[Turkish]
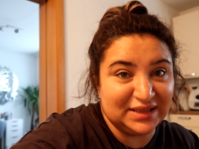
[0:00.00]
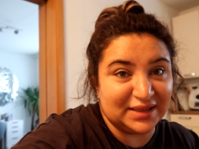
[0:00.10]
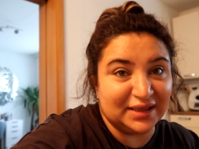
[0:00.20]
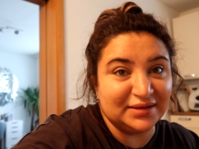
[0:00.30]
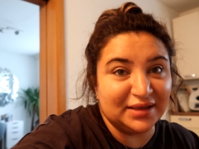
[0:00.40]

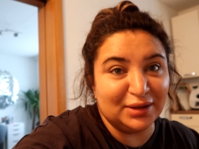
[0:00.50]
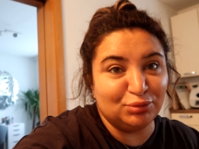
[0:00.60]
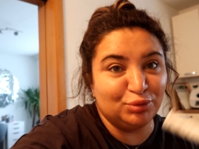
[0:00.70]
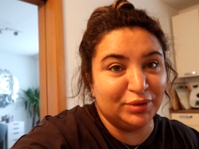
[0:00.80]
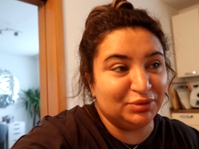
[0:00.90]
Sen
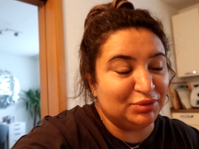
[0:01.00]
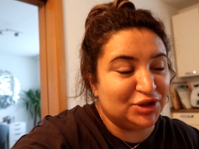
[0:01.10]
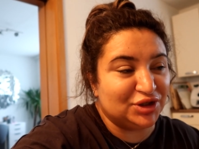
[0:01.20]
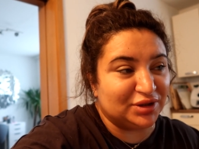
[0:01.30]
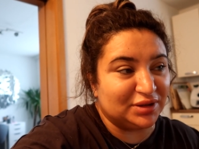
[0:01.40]
değil bu
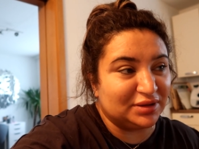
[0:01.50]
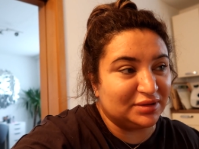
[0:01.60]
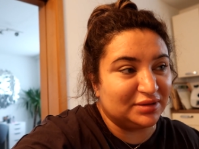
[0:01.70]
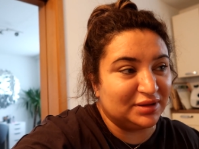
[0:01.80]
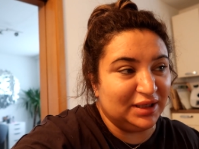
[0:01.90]
benim için.
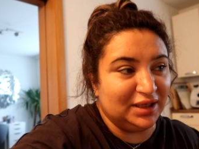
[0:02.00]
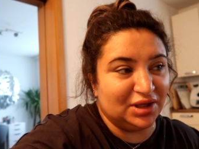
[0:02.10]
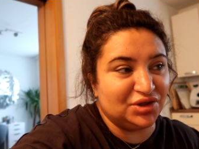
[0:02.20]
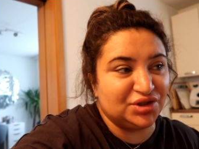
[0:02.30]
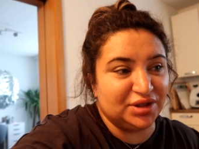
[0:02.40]

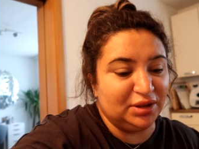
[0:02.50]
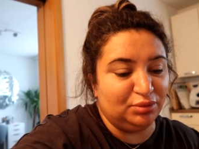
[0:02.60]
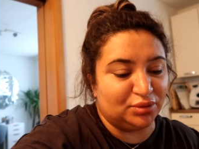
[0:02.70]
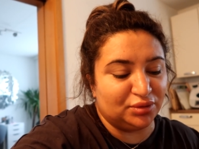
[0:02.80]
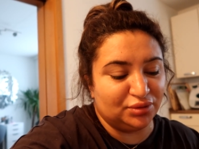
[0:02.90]
İlaç
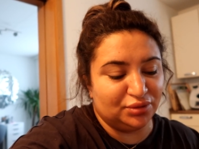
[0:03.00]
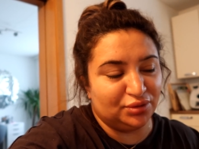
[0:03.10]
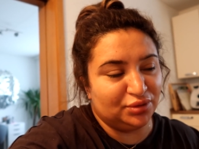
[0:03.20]
değil bu.